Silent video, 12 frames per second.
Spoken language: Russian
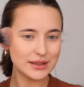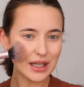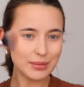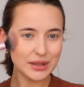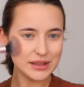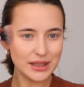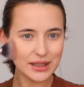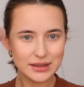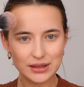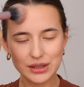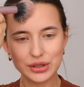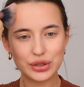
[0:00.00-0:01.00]
И самое
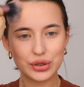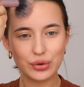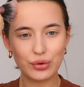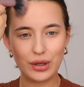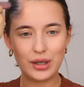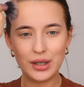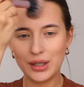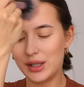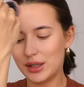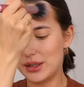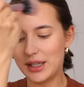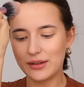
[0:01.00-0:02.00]
интересное, что
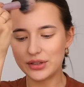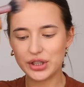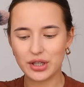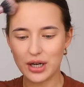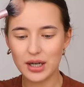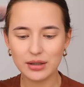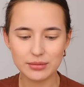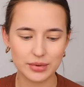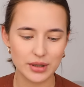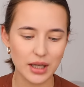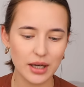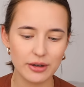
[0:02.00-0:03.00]
я вчера
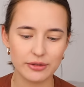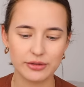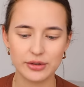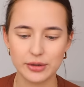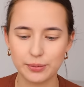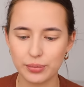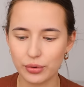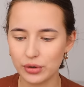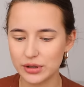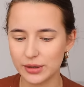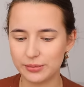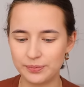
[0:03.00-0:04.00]
была в
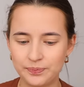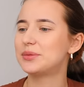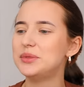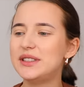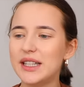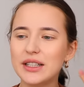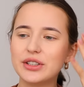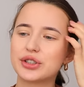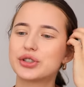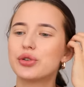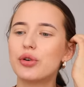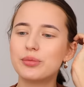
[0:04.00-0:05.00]
полном смятении,
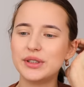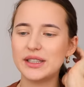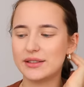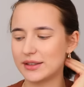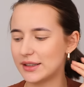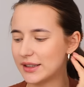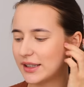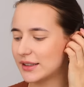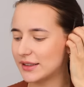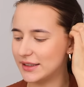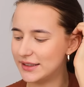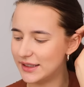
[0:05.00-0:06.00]
что мне
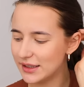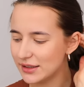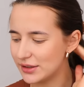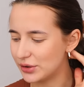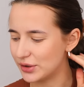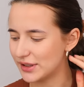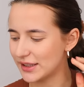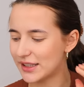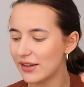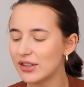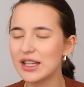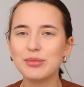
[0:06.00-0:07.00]
конкретно делать, то есть
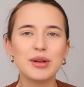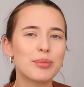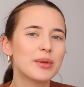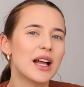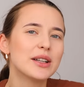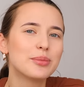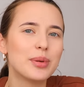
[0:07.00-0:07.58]
составить ли мне план